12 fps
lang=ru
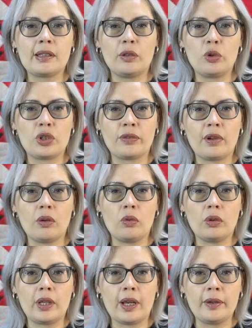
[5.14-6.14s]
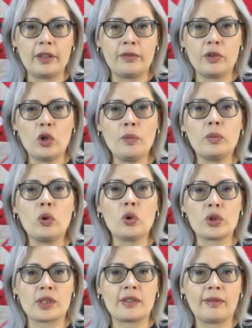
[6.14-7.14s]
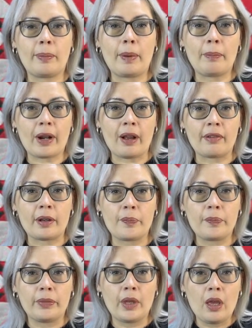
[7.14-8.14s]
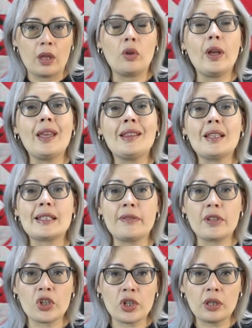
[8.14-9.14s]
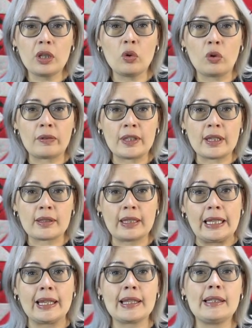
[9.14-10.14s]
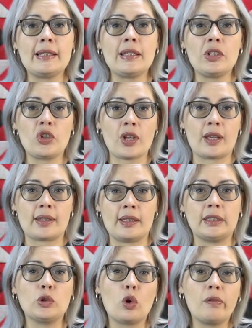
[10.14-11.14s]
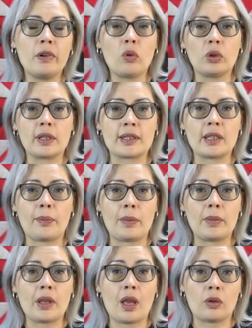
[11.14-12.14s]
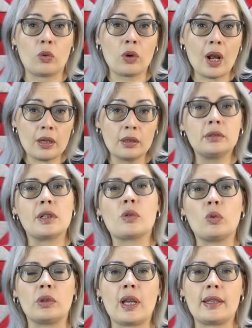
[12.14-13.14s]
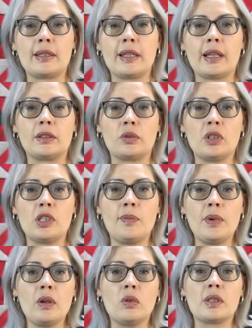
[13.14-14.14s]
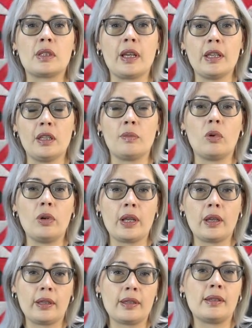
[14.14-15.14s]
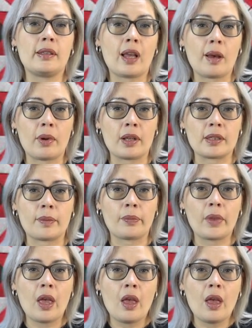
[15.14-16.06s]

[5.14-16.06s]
следующего года, и в нем множество поправок. Но это совершенно новый текст, и если сейчас налоговый кодекс напоминает курак, лоскутное одеяло, то теперь он станет более единообразным.